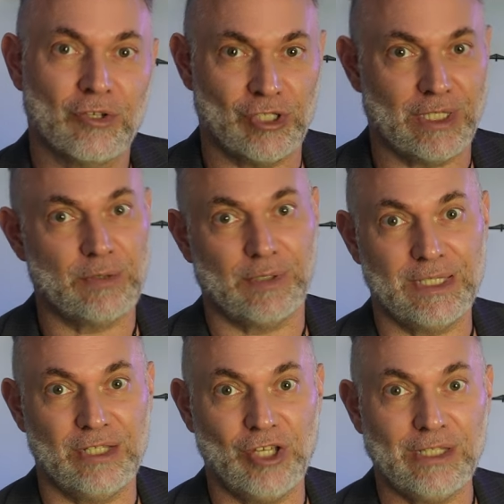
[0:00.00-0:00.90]
J'ai été sur
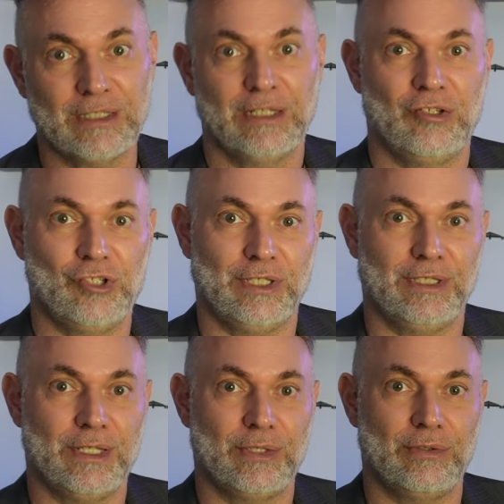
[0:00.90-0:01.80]
EasyJet, j'ai
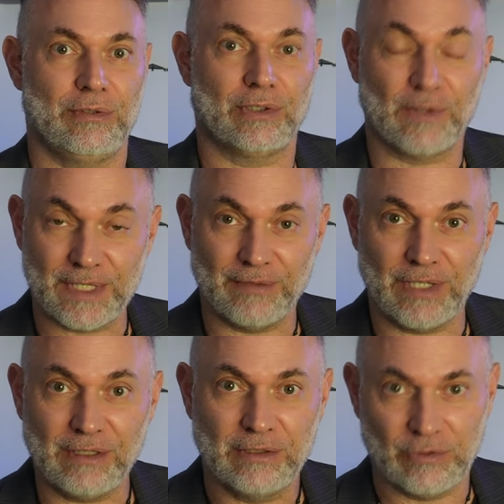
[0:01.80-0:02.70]
été sur
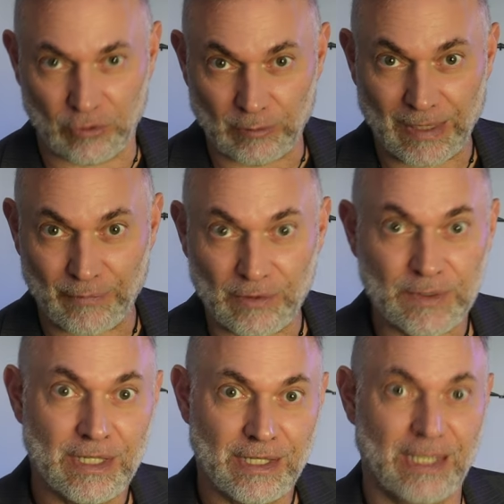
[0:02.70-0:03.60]
Transavia du groupe Air
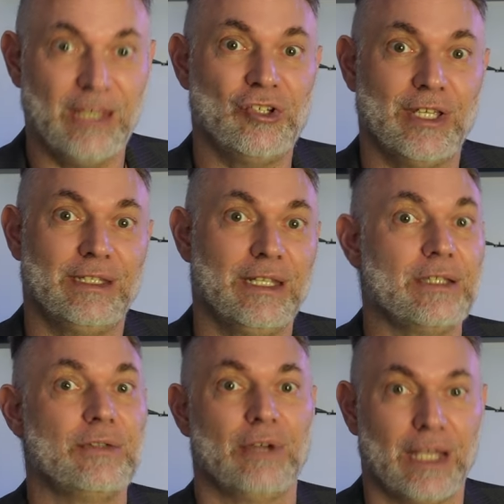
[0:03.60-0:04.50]
France et j'ai été
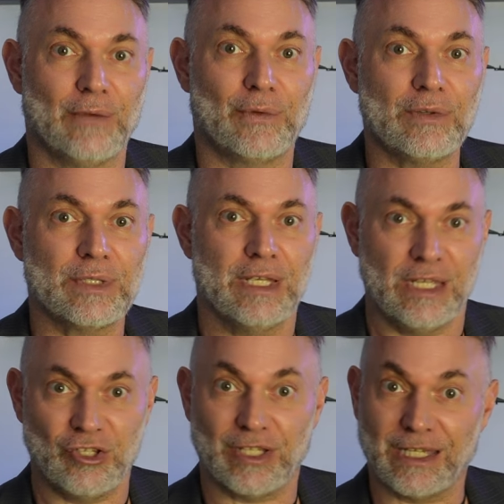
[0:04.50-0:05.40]
sur Air France
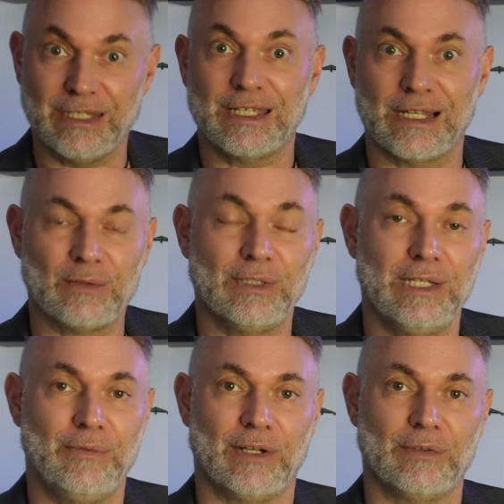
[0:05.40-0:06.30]
et j'ai regardé quelles sont les
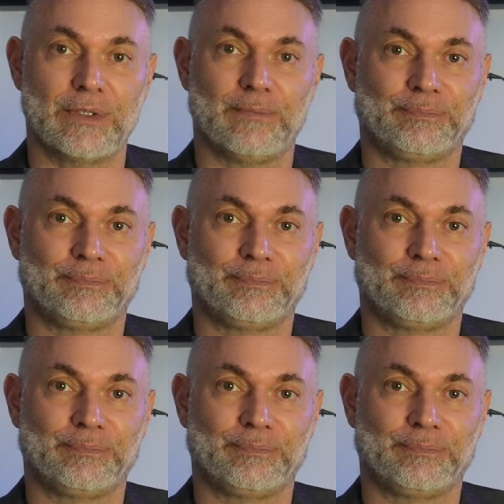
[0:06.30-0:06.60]
différences.